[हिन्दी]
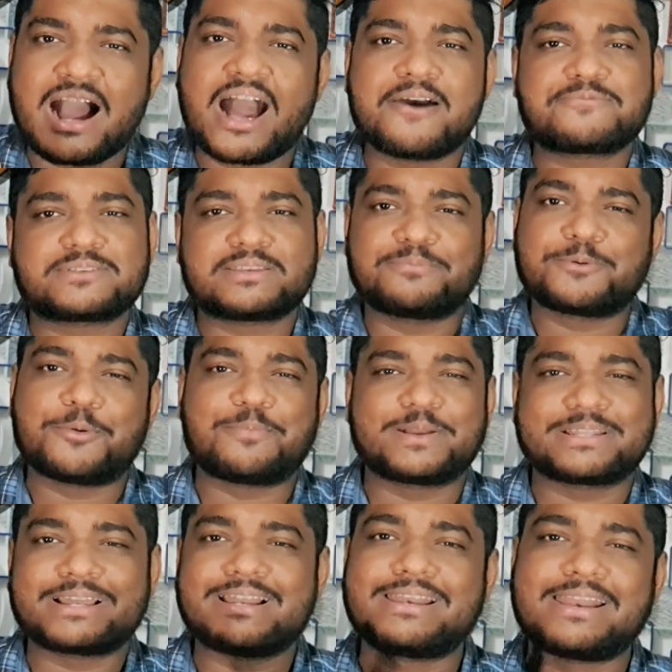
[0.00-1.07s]
आप सबको
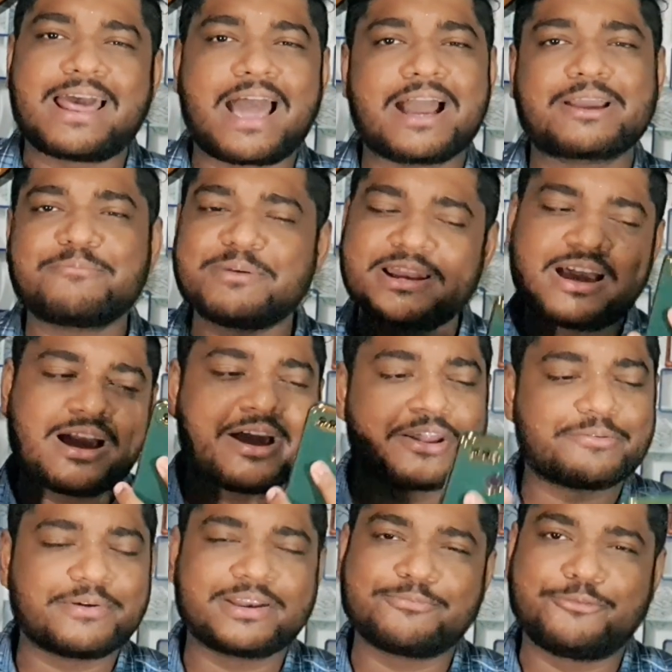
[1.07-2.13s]
पता है लाख मेरा
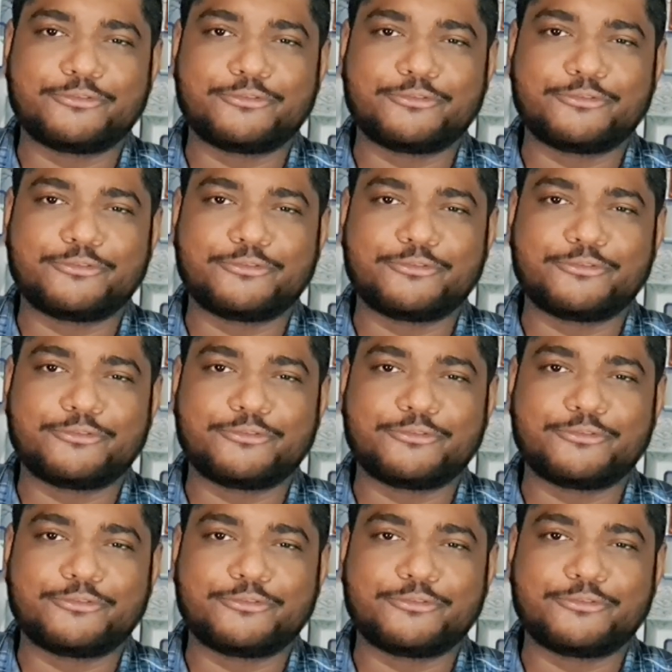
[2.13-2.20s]
हर बार